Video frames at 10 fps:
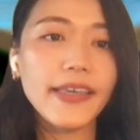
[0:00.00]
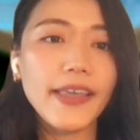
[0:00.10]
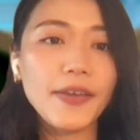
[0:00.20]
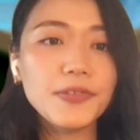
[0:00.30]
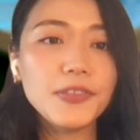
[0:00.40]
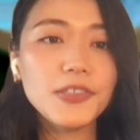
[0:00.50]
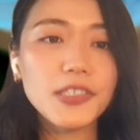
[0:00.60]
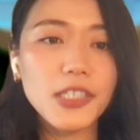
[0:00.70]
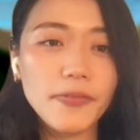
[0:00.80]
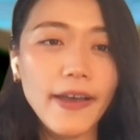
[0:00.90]
Yahoo
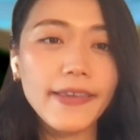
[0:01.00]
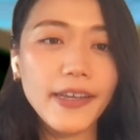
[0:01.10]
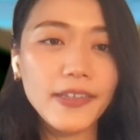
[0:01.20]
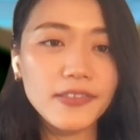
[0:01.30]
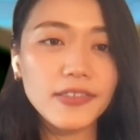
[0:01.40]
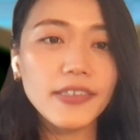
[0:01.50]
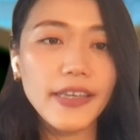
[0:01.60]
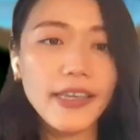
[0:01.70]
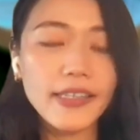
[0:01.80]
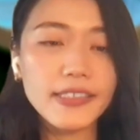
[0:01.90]
ニュースには約
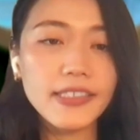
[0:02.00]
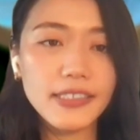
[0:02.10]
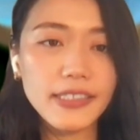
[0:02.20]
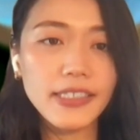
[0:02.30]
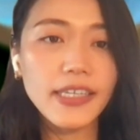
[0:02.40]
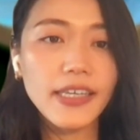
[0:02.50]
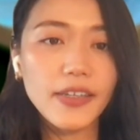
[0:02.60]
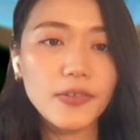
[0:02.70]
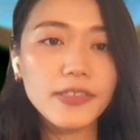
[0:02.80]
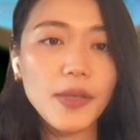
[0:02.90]
1日
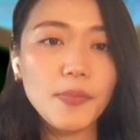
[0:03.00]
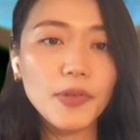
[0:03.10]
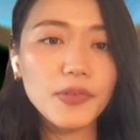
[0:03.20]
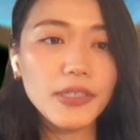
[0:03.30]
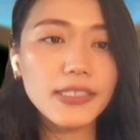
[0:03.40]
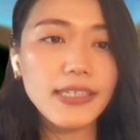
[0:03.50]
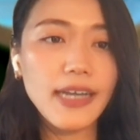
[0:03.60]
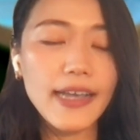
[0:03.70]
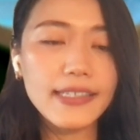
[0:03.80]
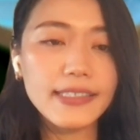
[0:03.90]
6000本の記事
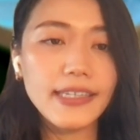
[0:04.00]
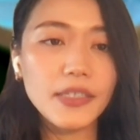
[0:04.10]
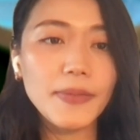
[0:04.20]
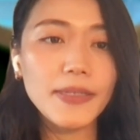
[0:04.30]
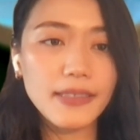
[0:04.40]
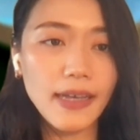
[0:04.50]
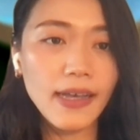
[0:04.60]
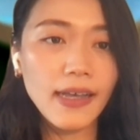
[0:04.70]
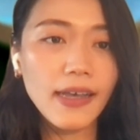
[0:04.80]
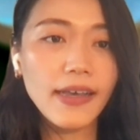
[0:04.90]
が配信あります
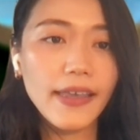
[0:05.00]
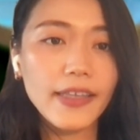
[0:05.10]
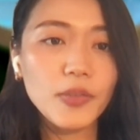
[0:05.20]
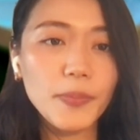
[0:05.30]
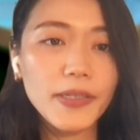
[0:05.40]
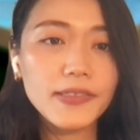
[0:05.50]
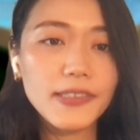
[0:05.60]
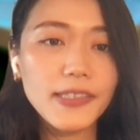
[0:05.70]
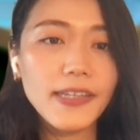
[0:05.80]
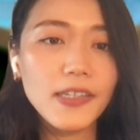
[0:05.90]
が、
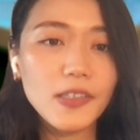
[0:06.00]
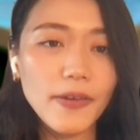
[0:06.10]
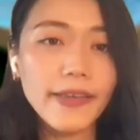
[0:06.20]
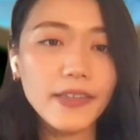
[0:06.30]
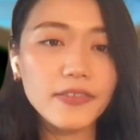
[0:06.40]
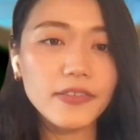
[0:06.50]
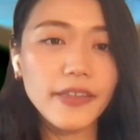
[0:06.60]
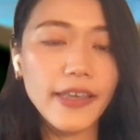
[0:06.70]
トピックスになるのは約